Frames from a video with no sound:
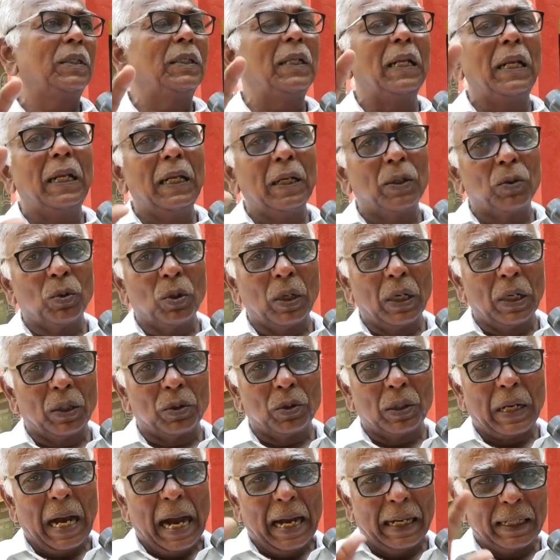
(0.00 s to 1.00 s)
ఢిల్లీ ఉన్న
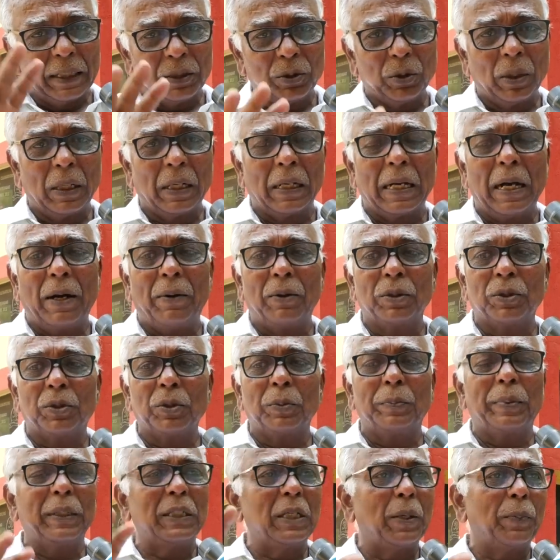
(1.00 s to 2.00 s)
వాళ్ళకు కాంగ్రెస్ వాళ్ళకి
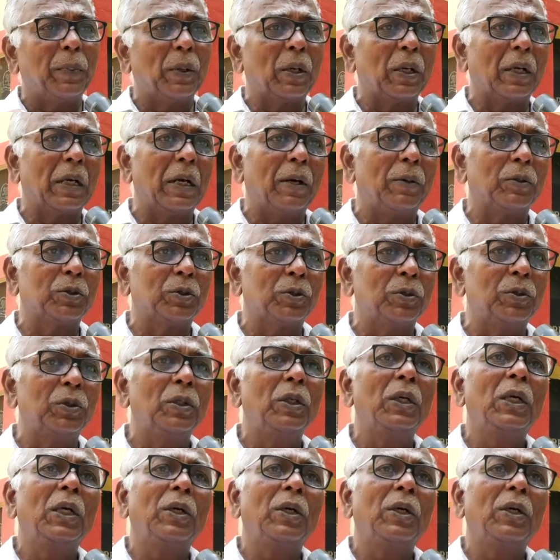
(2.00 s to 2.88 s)
కావచ్చు బీజేపీ వాళ్ళకి కావచ్చు